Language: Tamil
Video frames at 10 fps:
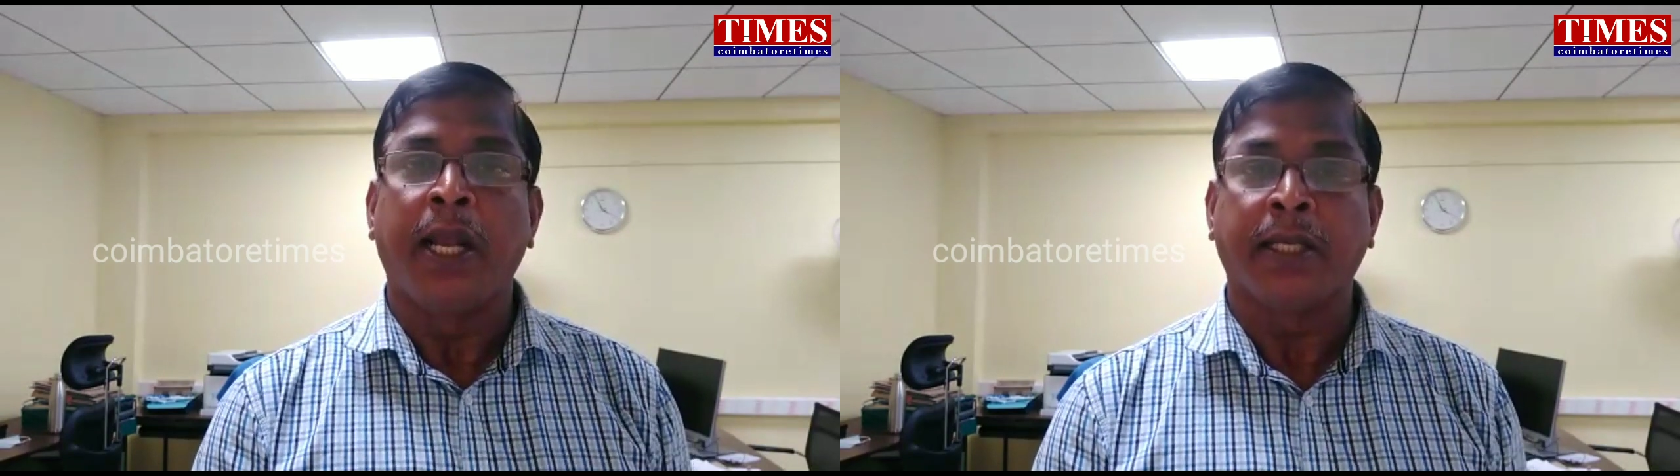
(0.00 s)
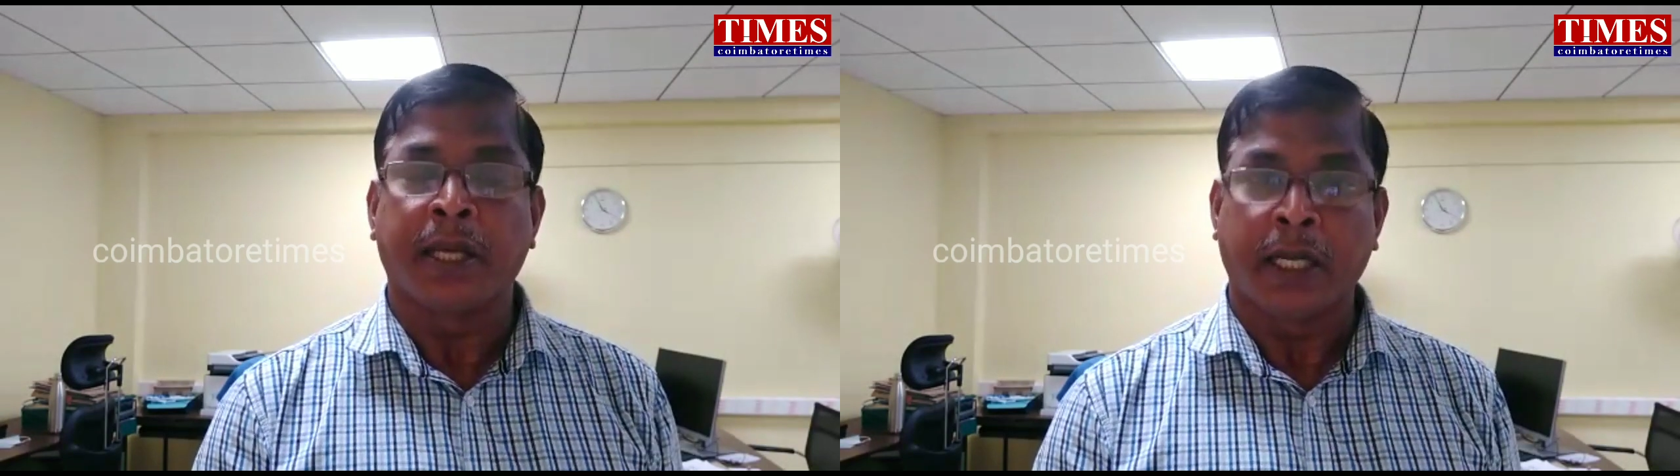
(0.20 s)

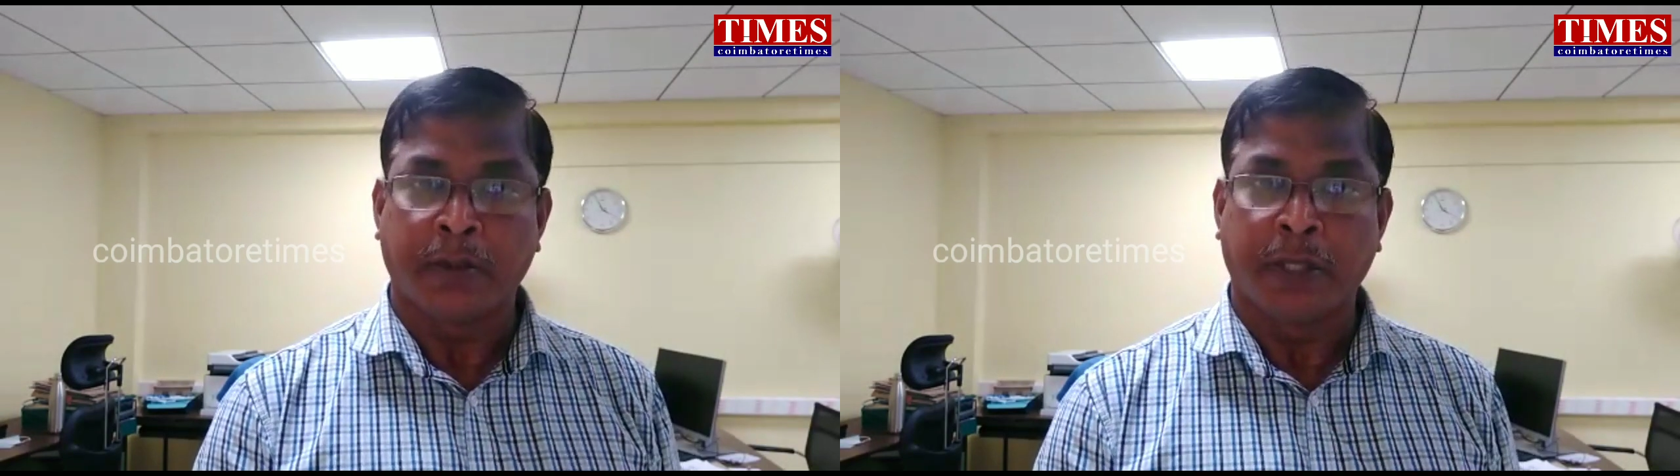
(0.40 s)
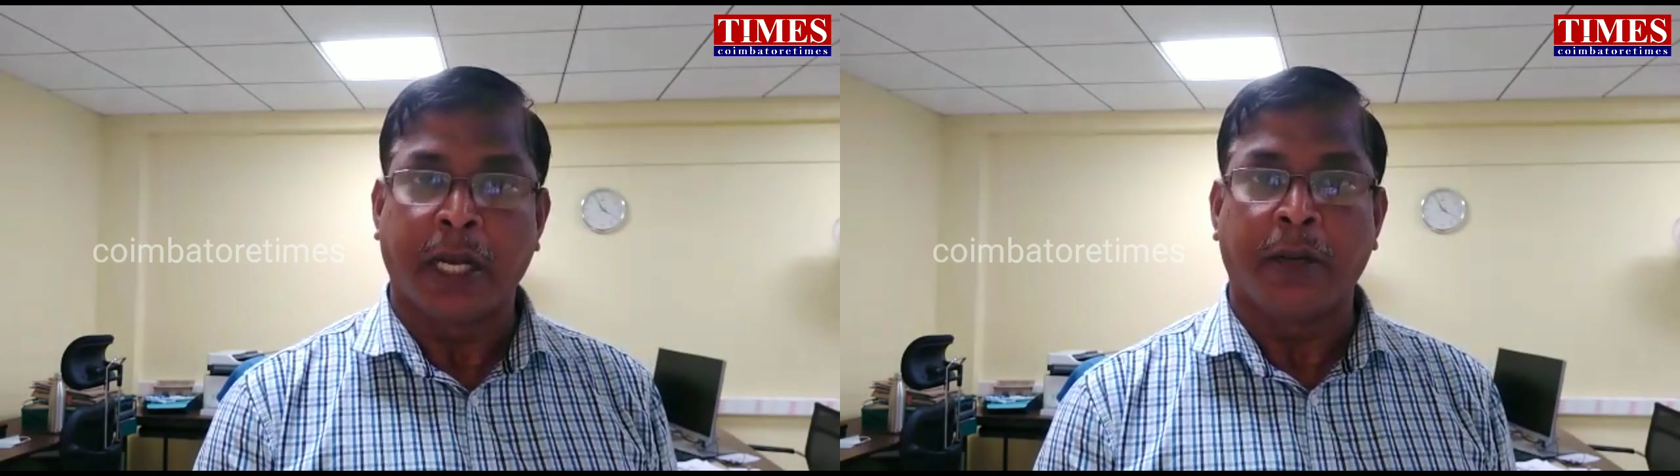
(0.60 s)

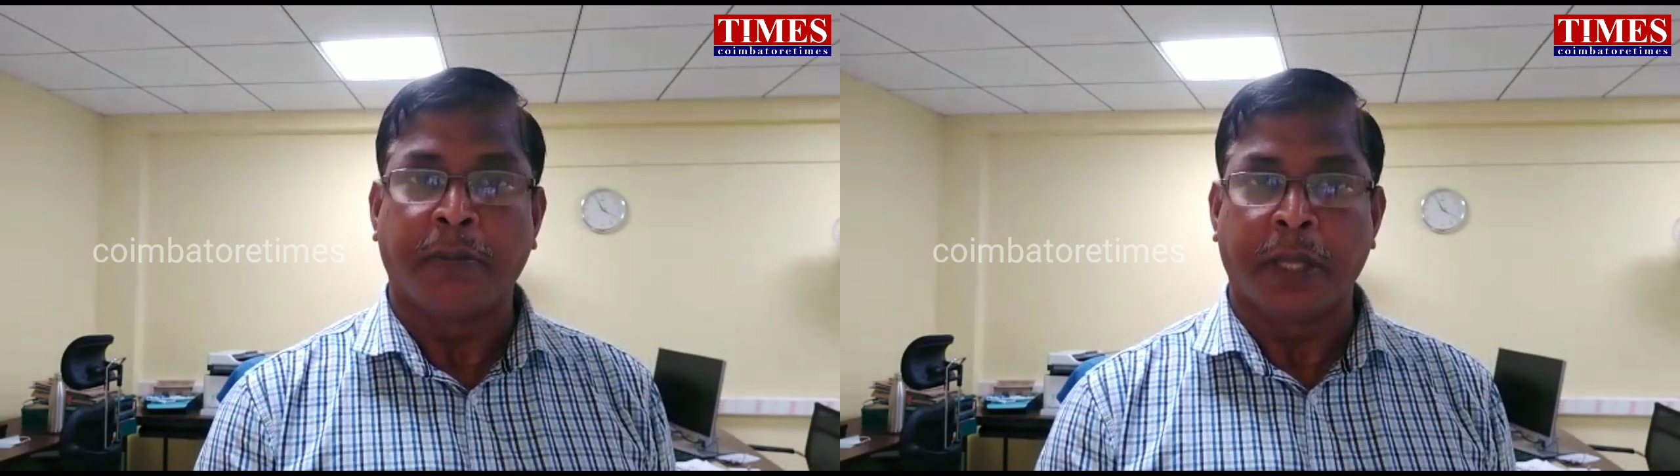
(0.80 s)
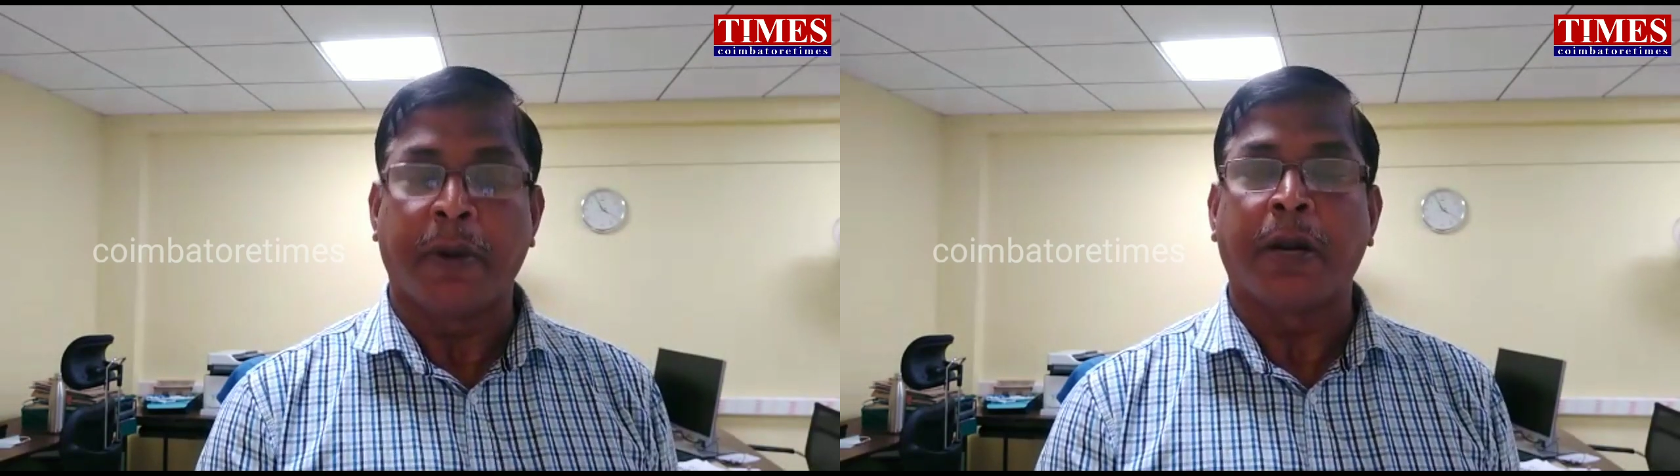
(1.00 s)
லேசானது முதல்
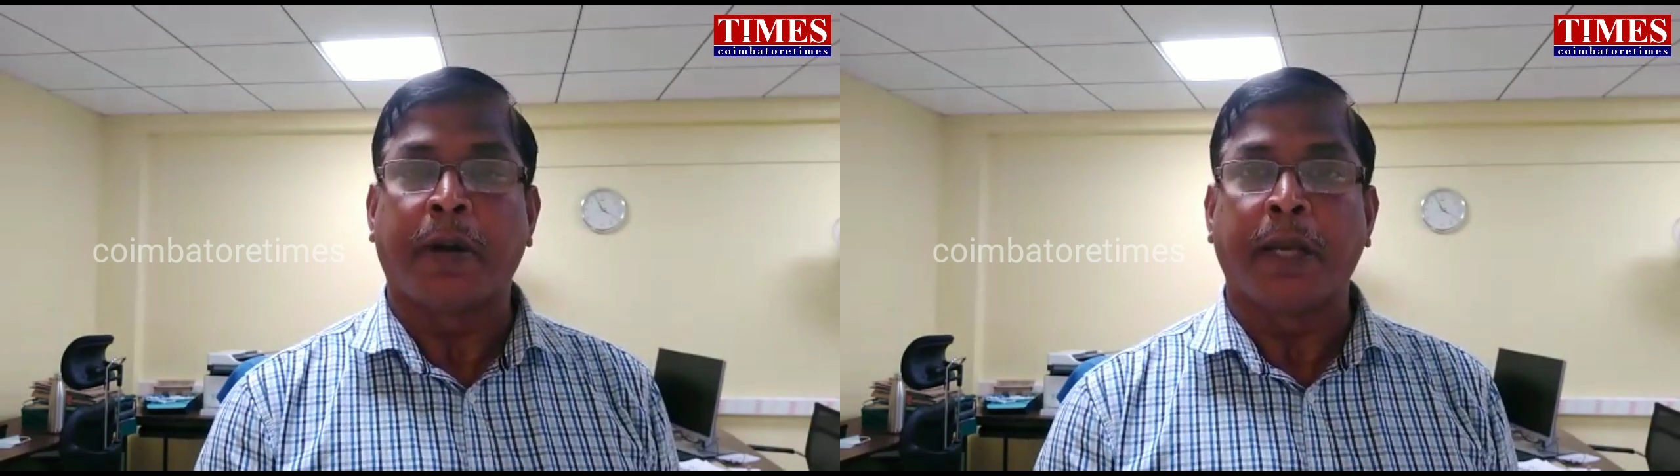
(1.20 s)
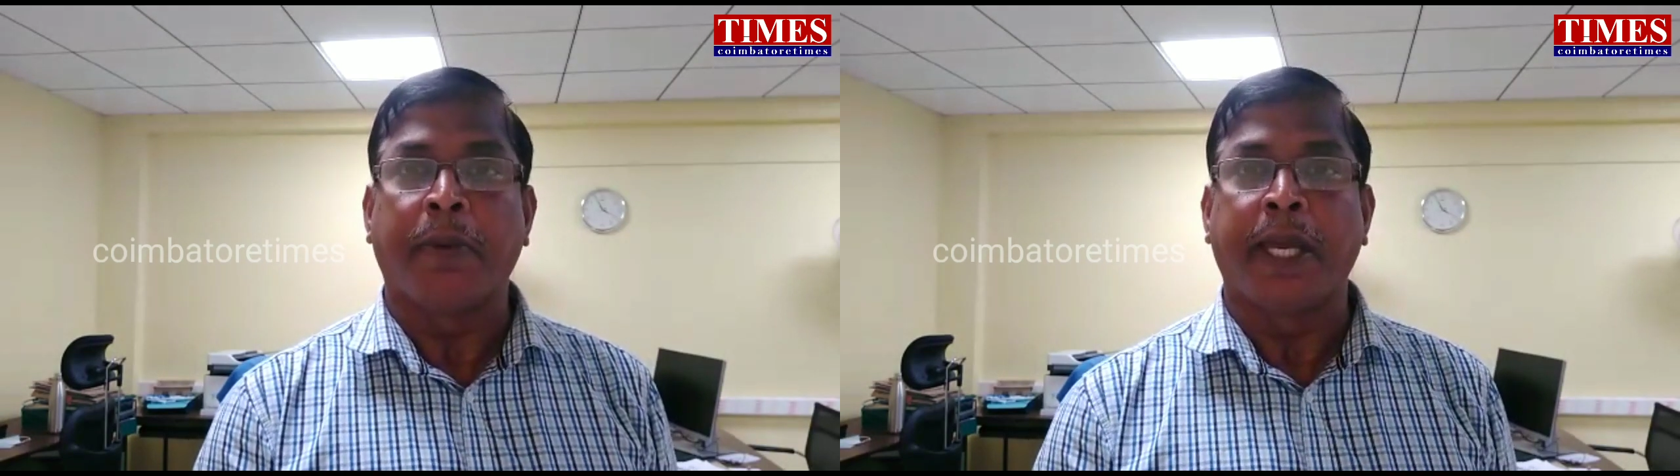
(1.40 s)
மிதமான
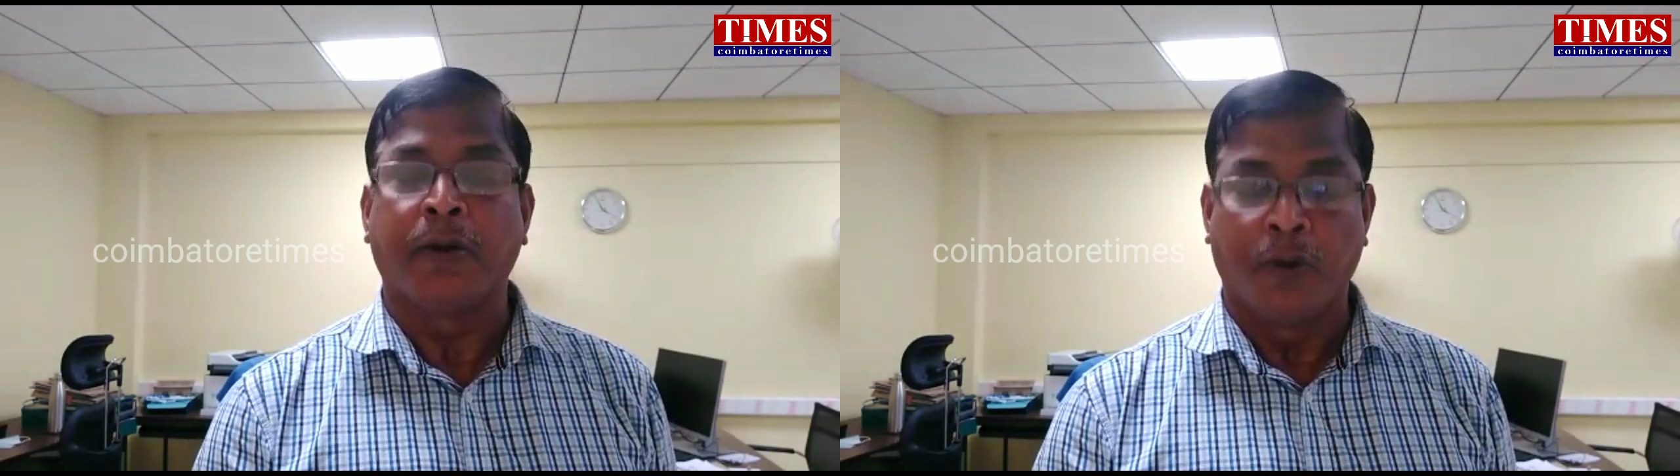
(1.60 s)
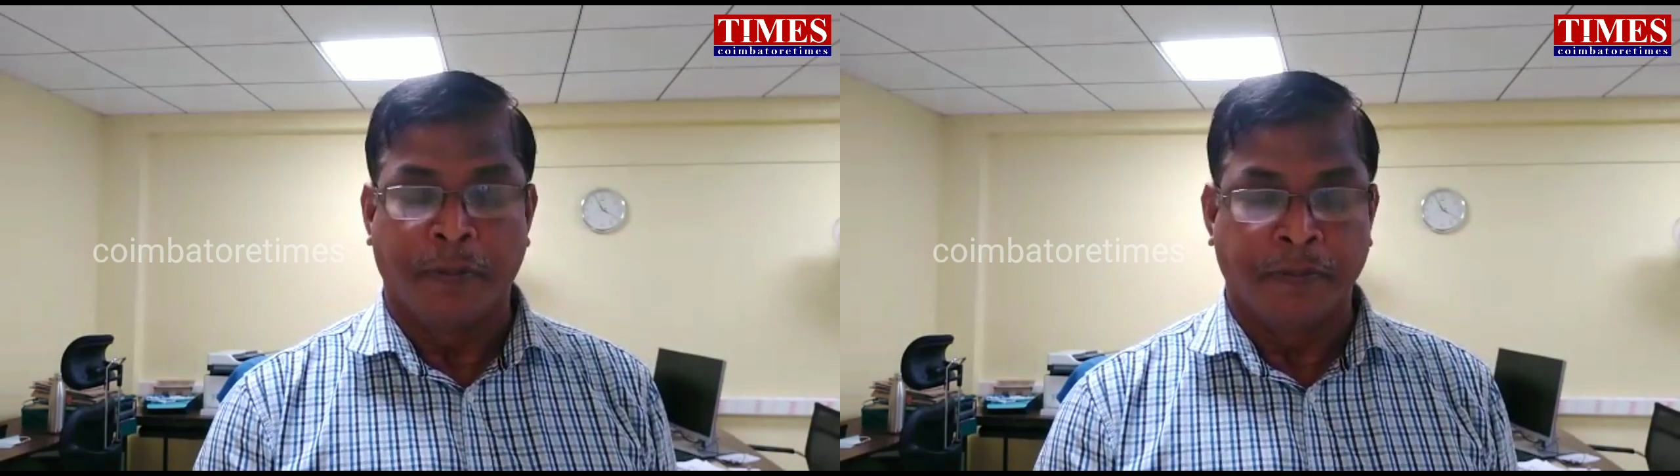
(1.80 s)
மழை
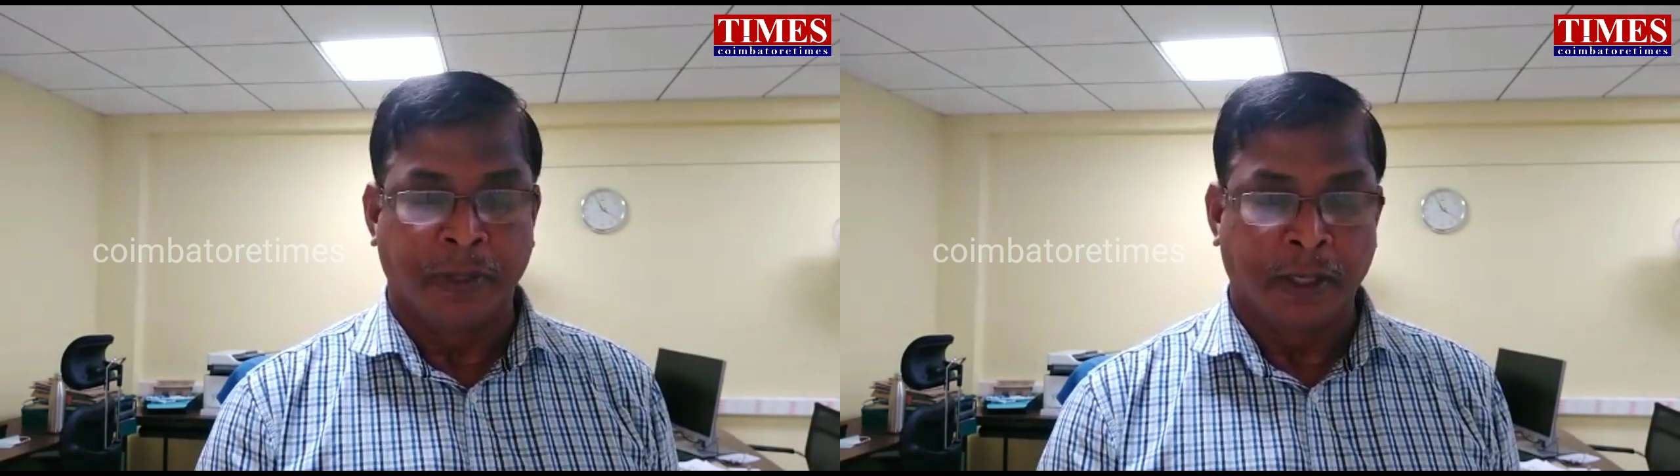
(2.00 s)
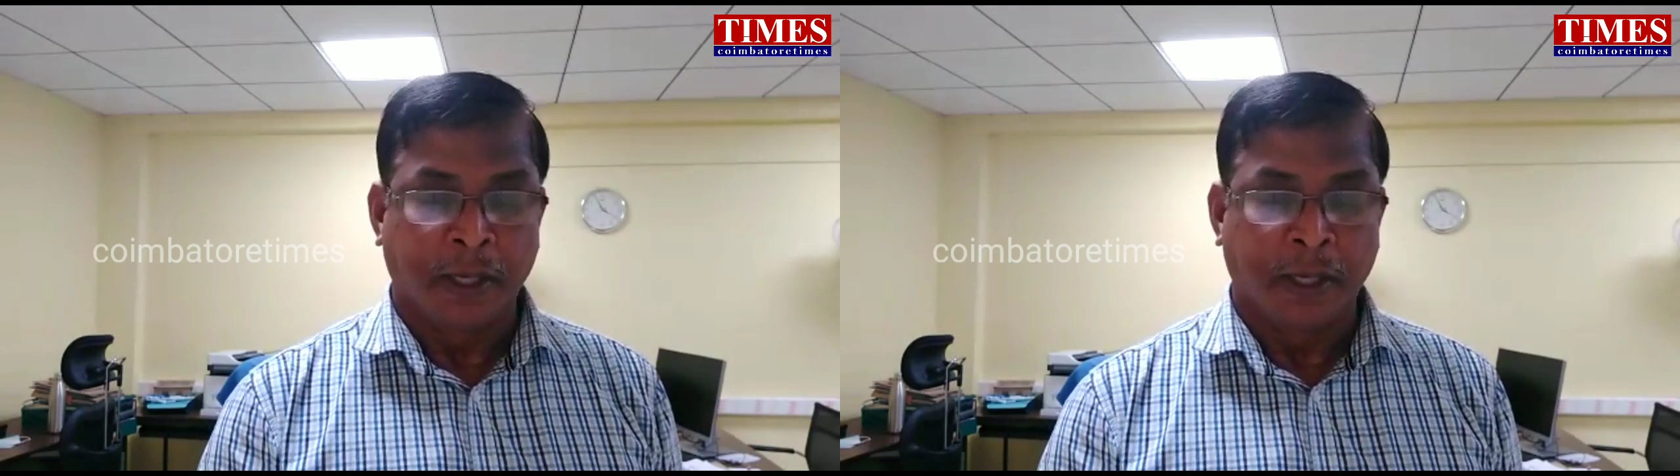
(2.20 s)
பெய்யக்கூடும்